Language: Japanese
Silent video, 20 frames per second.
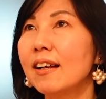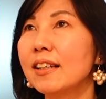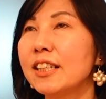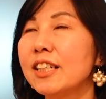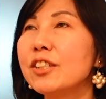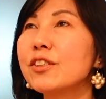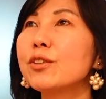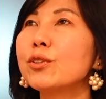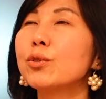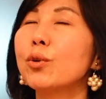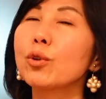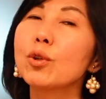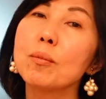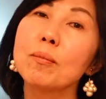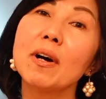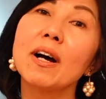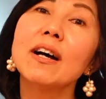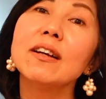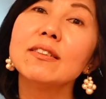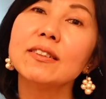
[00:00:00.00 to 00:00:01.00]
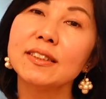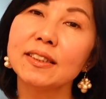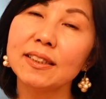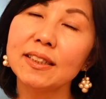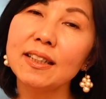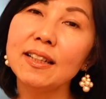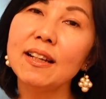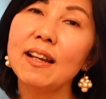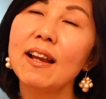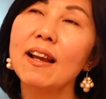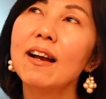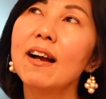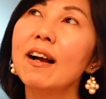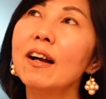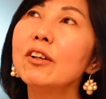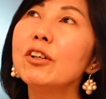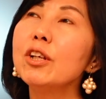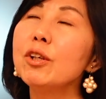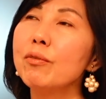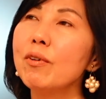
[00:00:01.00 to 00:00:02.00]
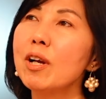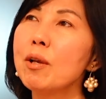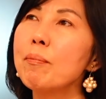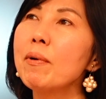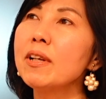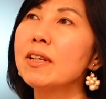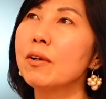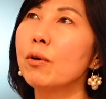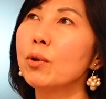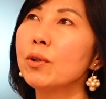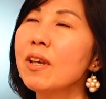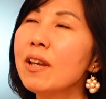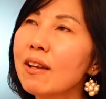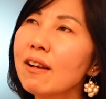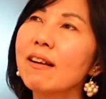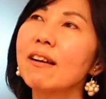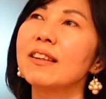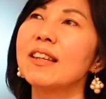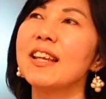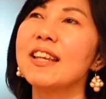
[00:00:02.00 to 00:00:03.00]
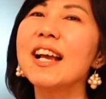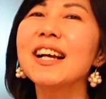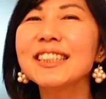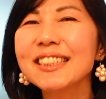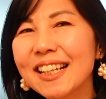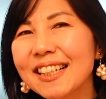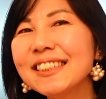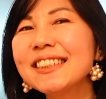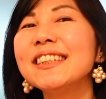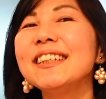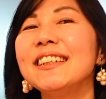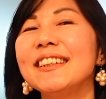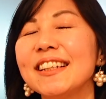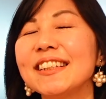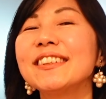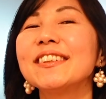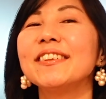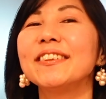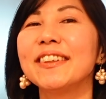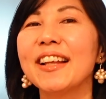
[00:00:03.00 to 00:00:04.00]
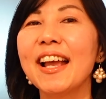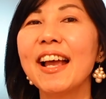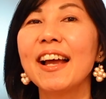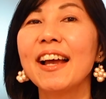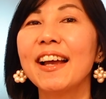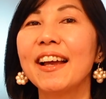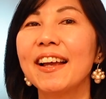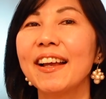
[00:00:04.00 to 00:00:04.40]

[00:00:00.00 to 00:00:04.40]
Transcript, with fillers: 気づくこともあるしあるいはやっぱり穏やかで優しいですよね